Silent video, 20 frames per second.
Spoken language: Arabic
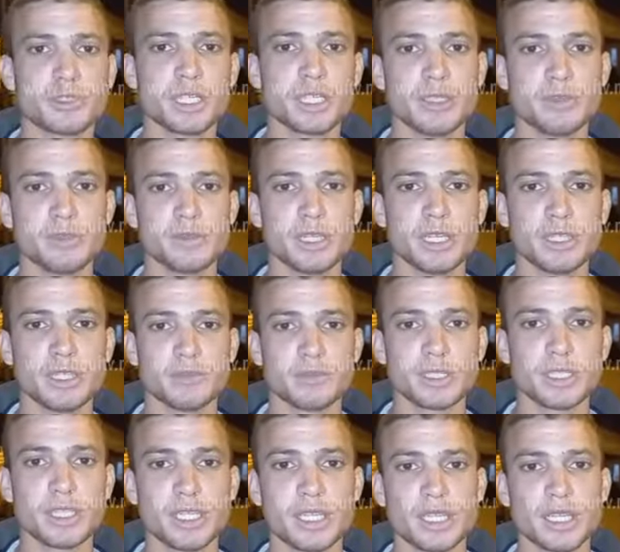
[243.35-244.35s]
جايين بنادم
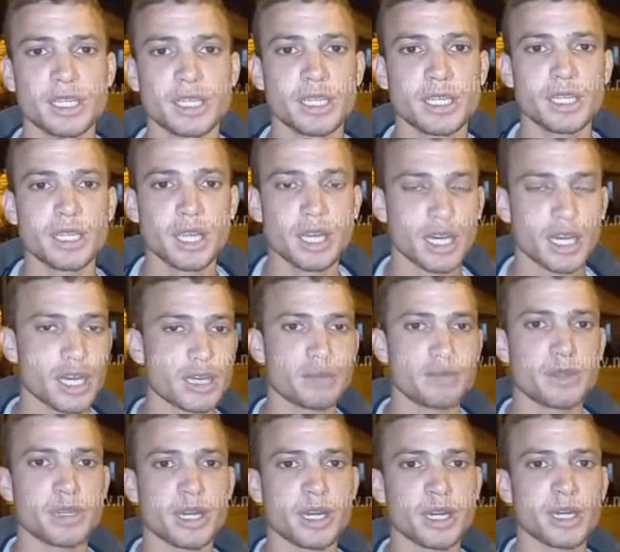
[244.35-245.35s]
كثير
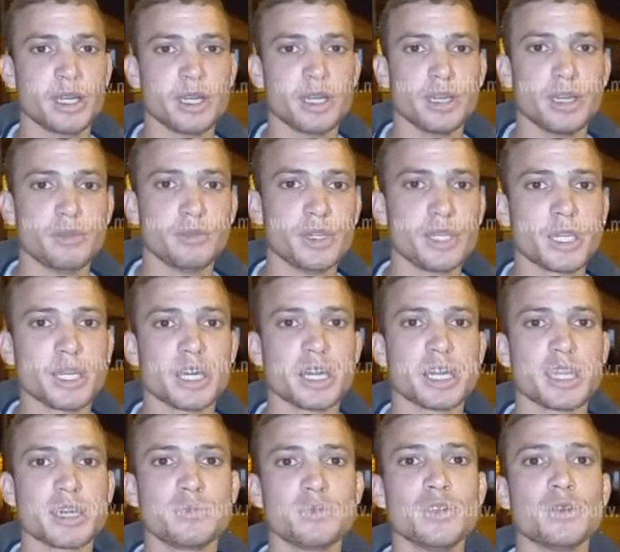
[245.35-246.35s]
هربنا مني
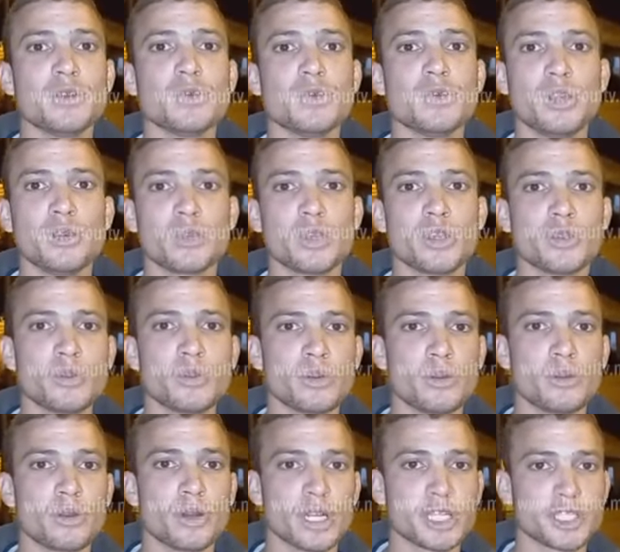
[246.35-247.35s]
هربنا ولاو
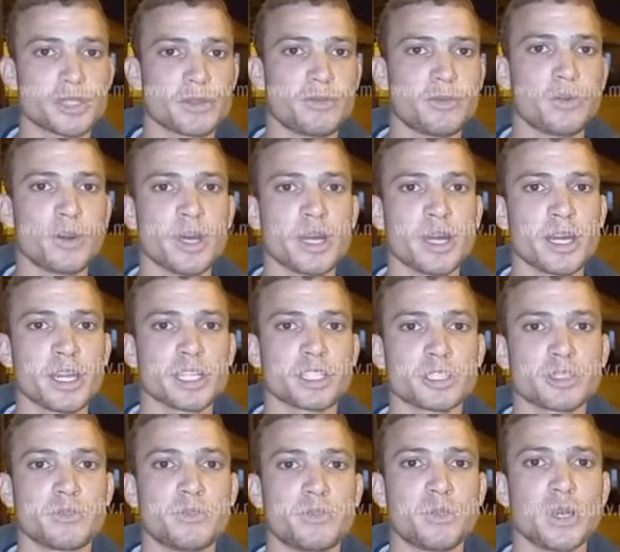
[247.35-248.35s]
كيقولوا الشفار
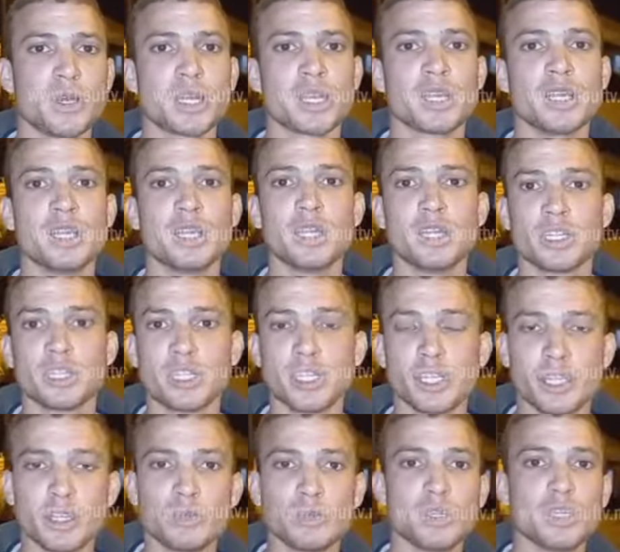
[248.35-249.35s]
الشفار
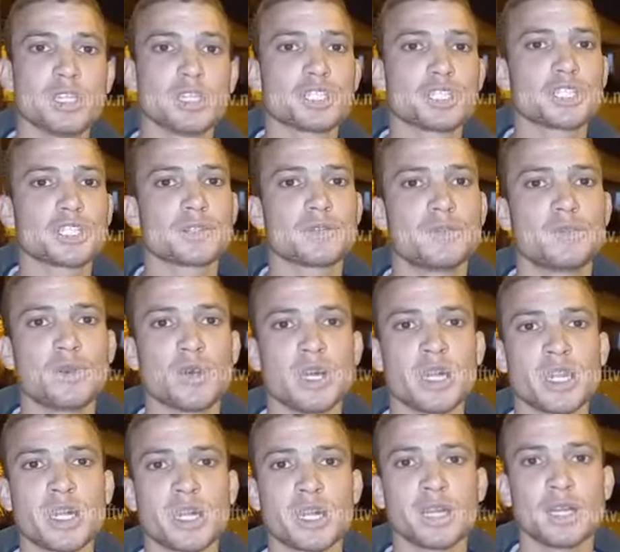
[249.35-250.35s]
تلقاو لينا شي
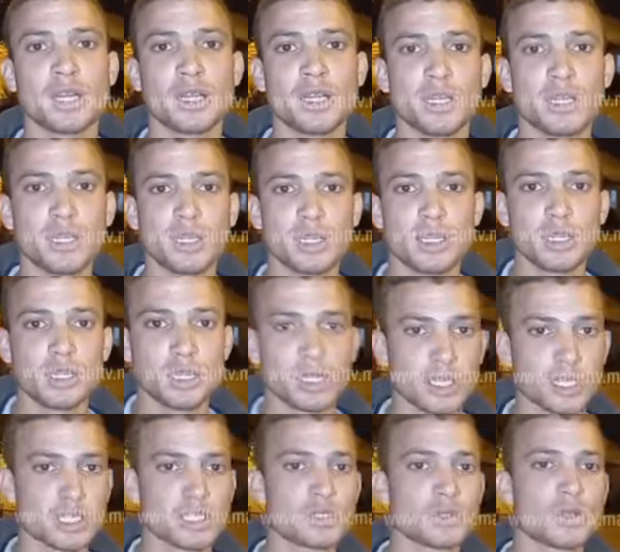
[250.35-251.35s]
شفاره
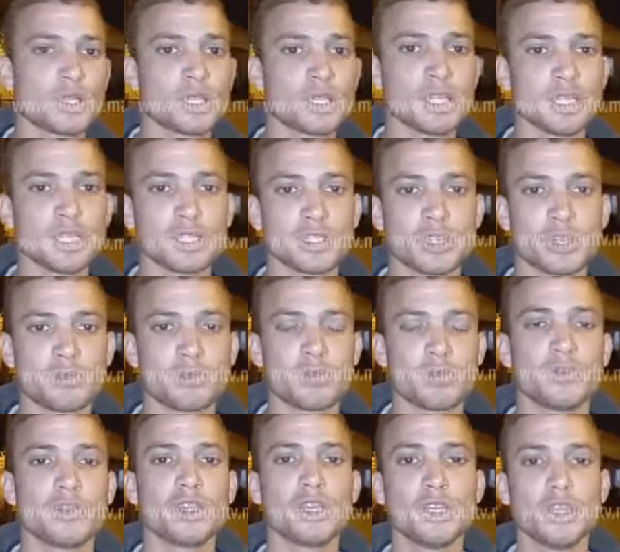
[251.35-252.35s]
جلسوا
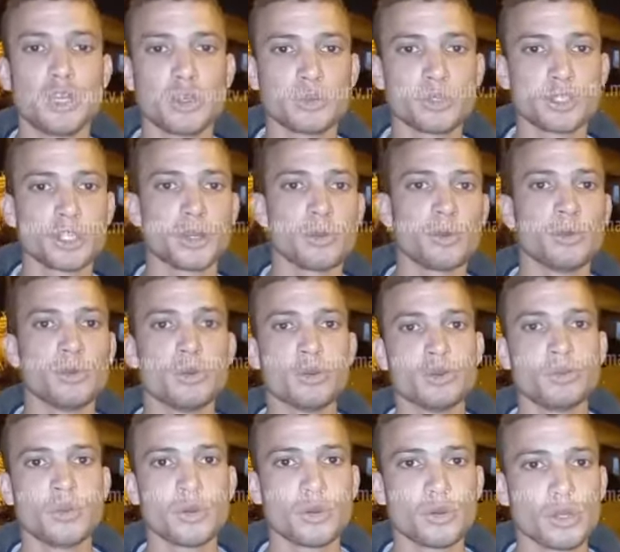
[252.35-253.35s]
كيضربوا فينا وجاو
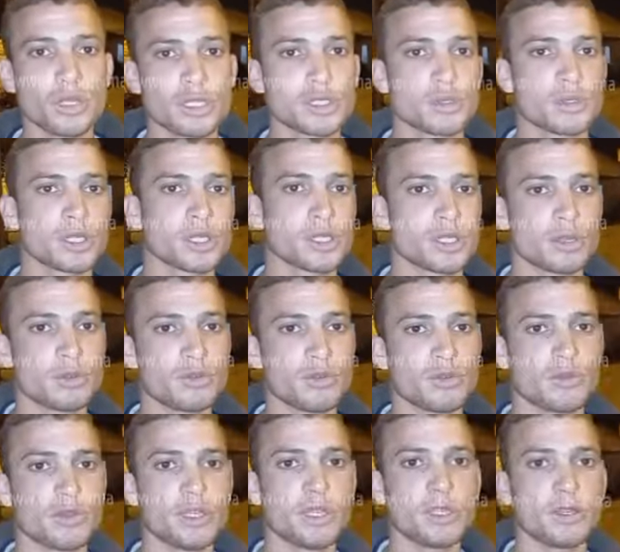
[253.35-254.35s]
هما وجلسوا
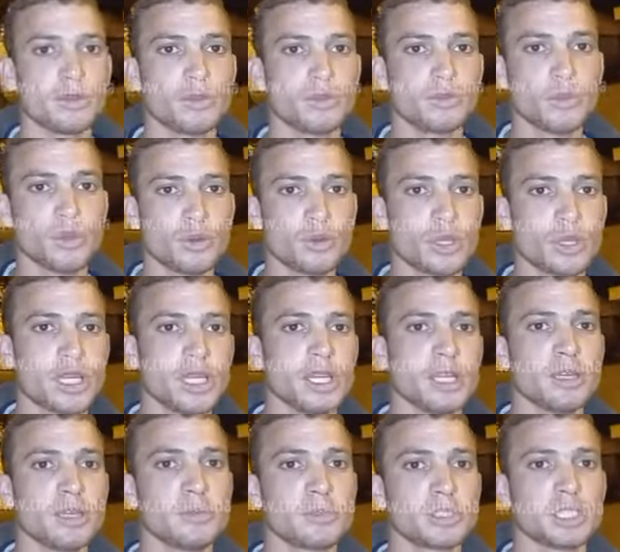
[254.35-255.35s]
كيضربوا فينا هما
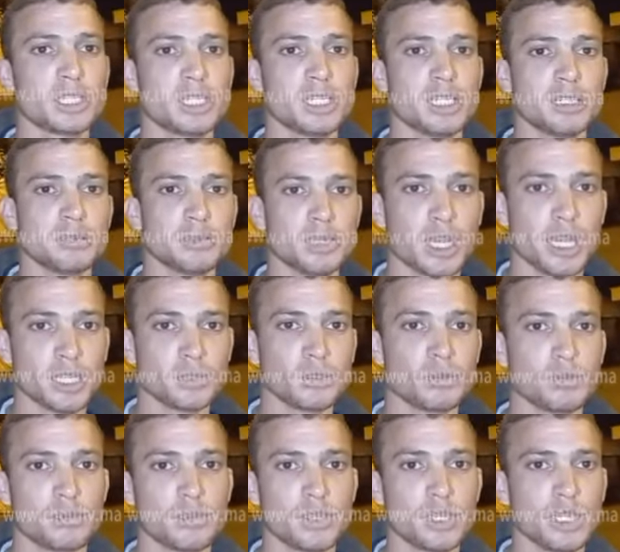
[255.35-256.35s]
والكلاب شي كلاب
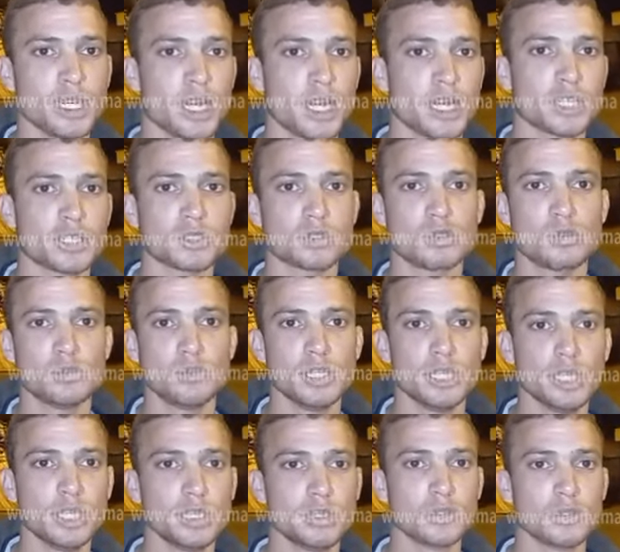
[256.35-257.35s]
يعضوا فينا حرشوهم
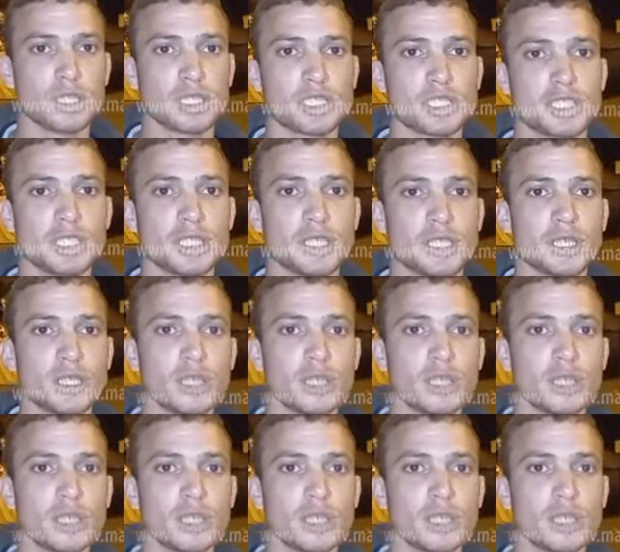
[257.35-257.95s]
علينا وداكشي الشيء